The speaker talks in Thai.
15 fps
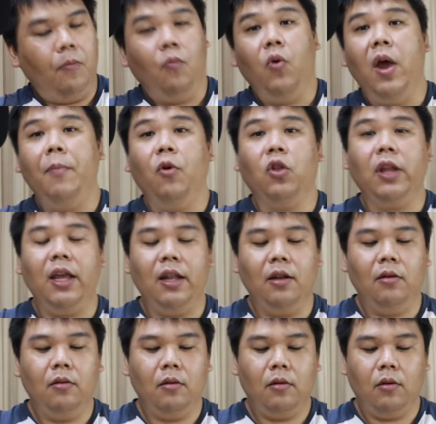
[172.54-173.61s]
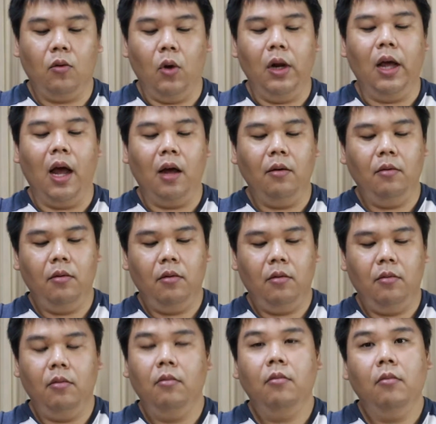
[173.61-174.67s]
เวโปรตีนถั่วเหลือง
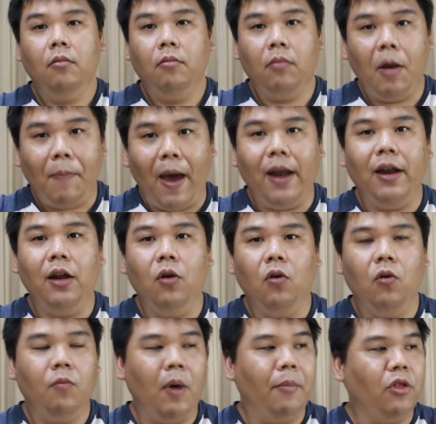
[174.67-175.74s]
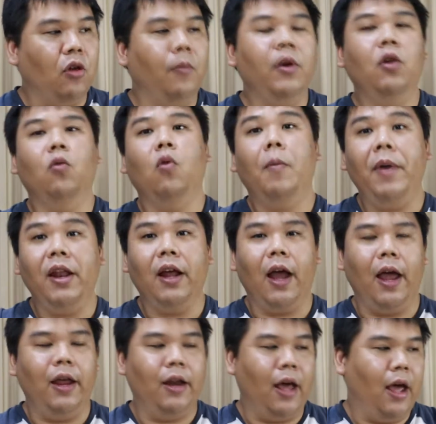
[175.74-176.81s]
มาปั่นให้ดู มาผสมให้ดูว่าเป็นยังไง
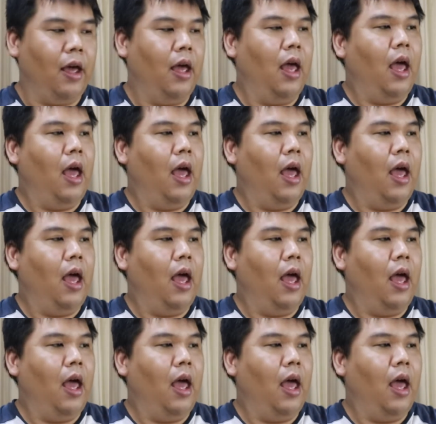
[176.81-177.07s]
นะ